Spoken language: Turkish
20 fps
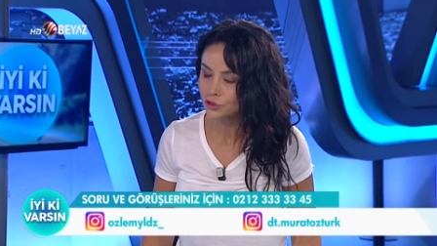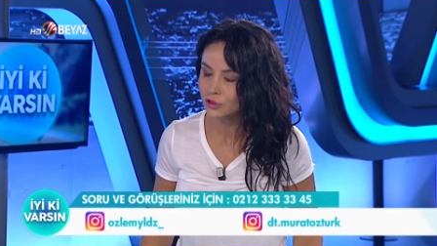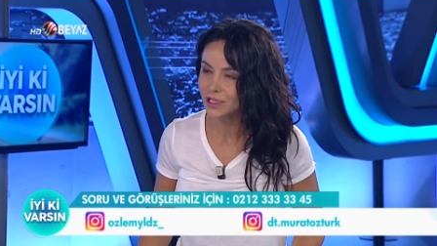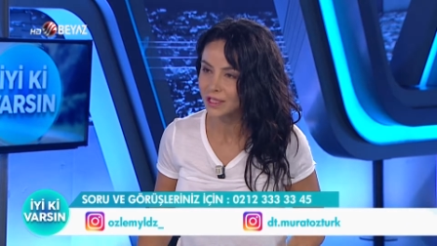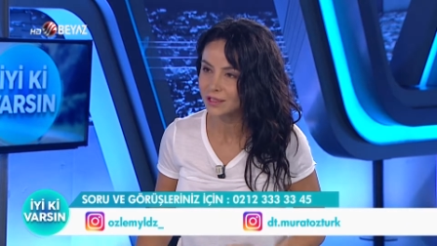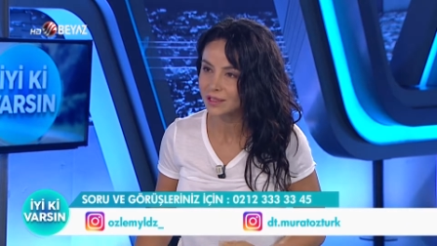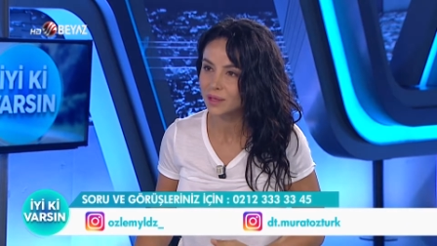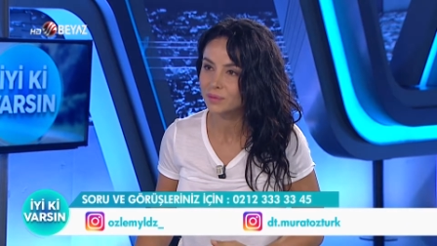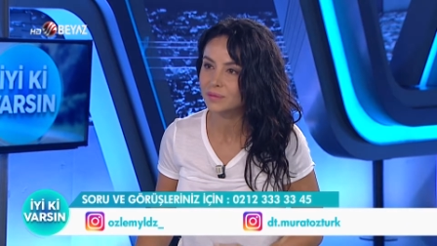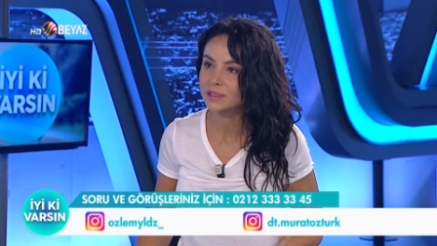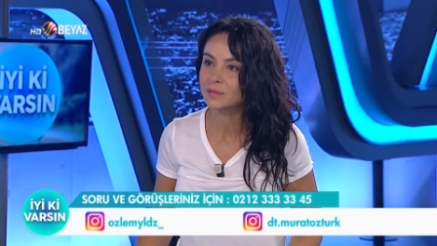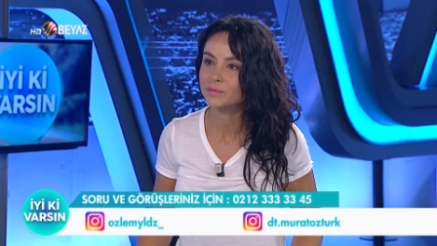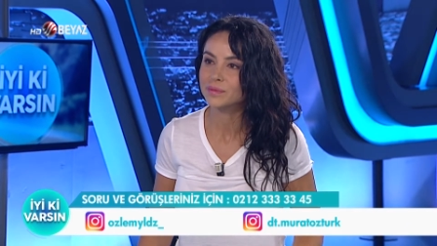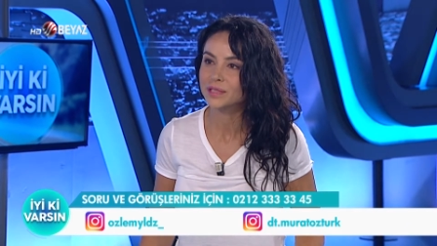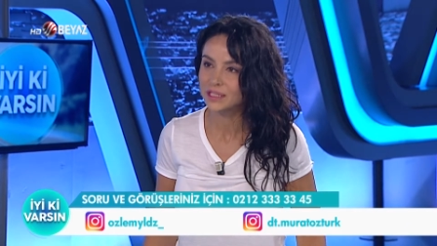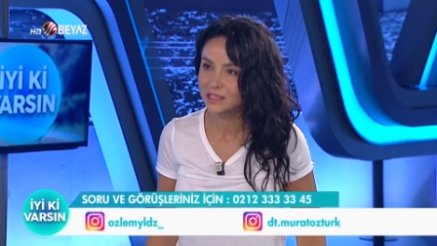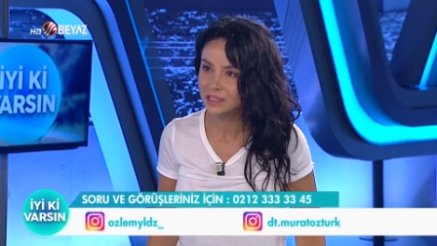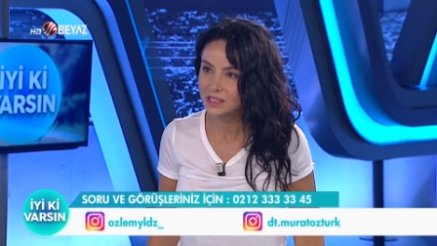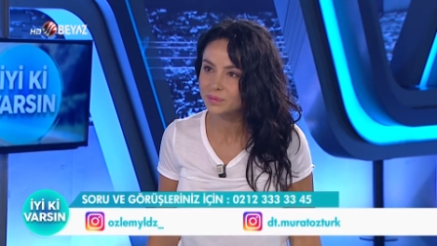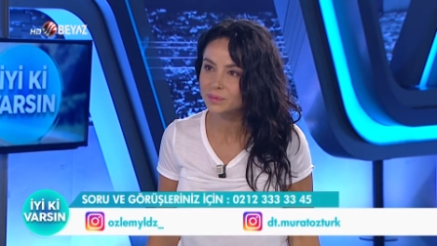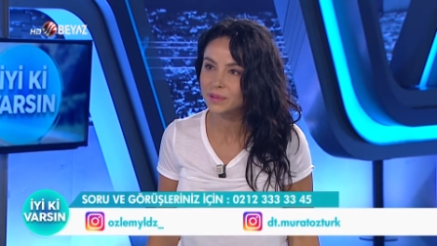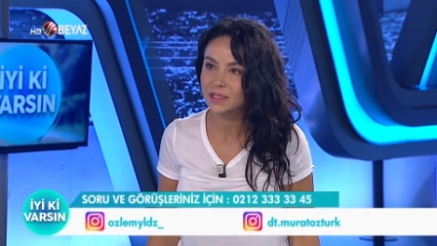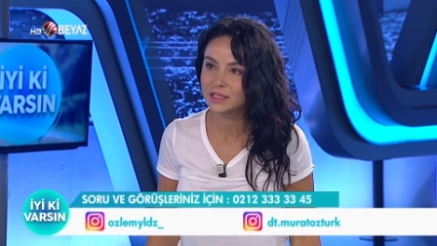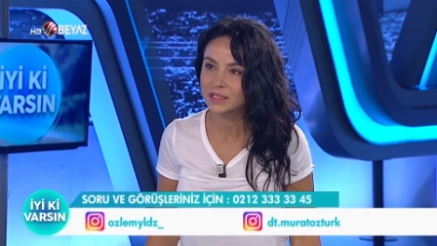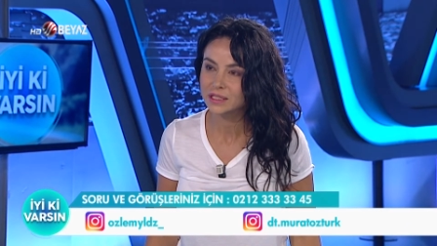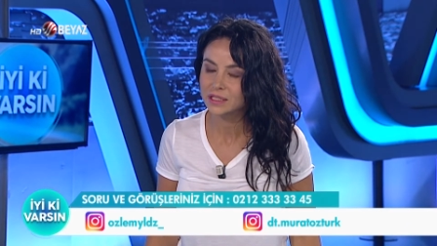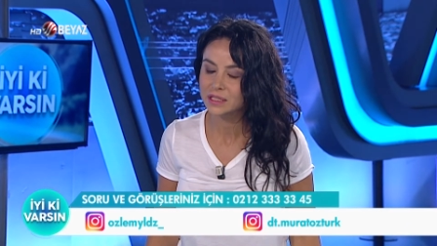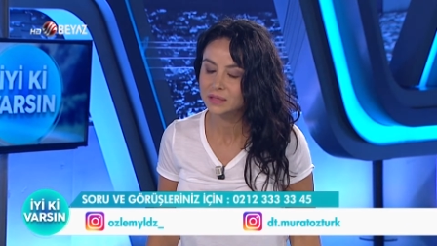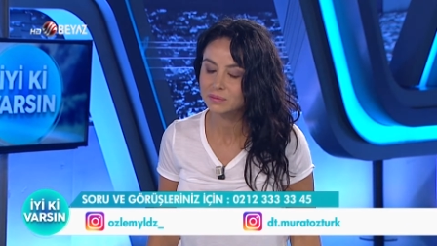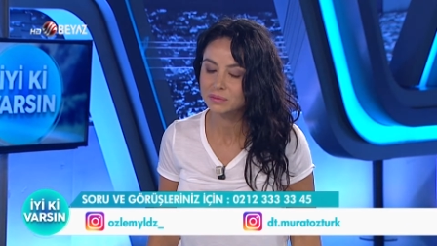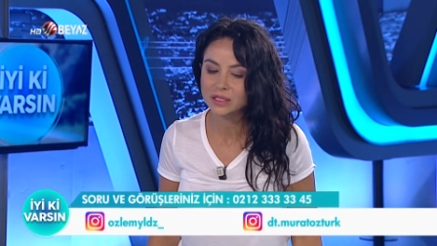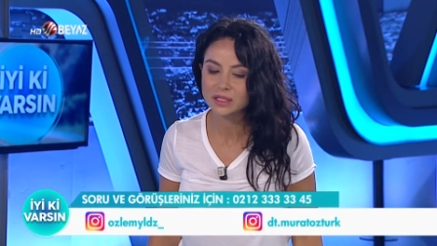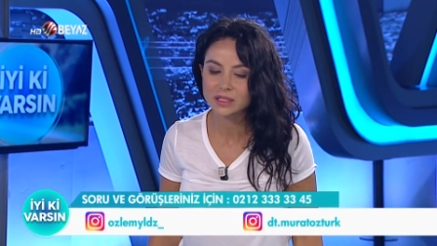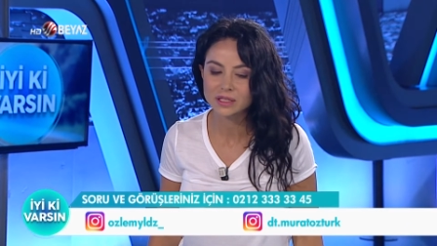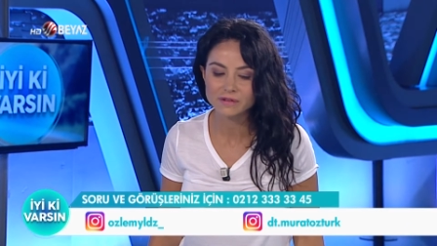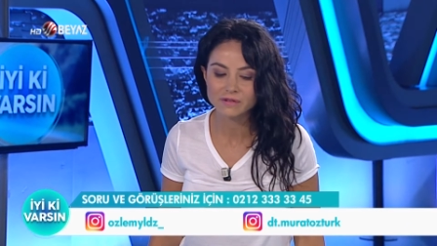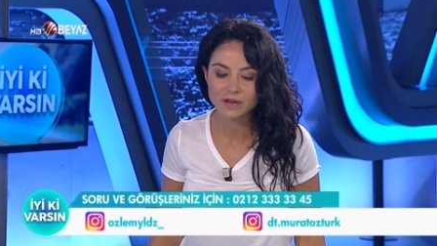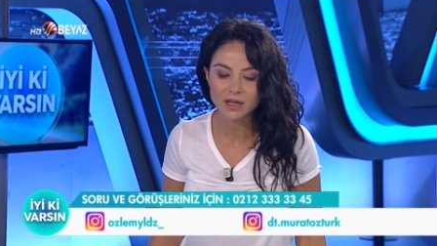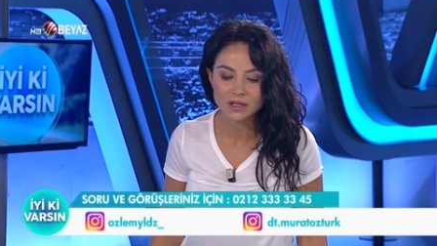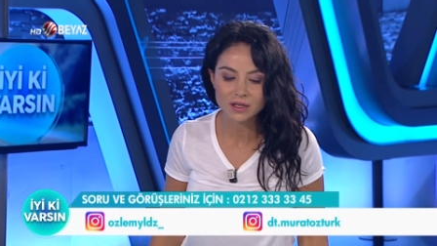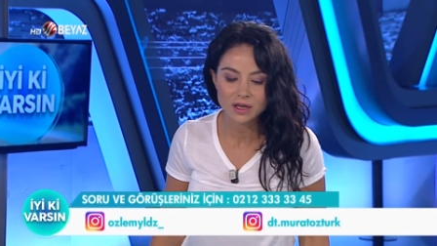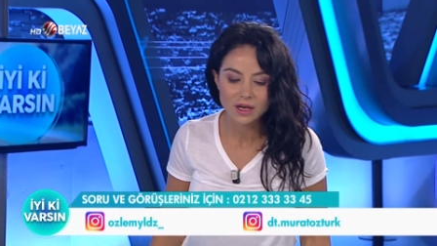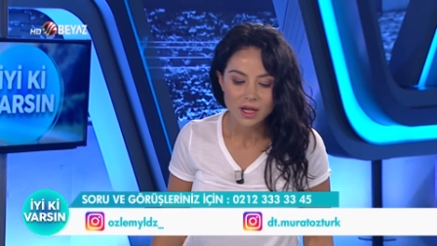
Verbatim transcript: Zaten bizim kitis pilatesimiz de var.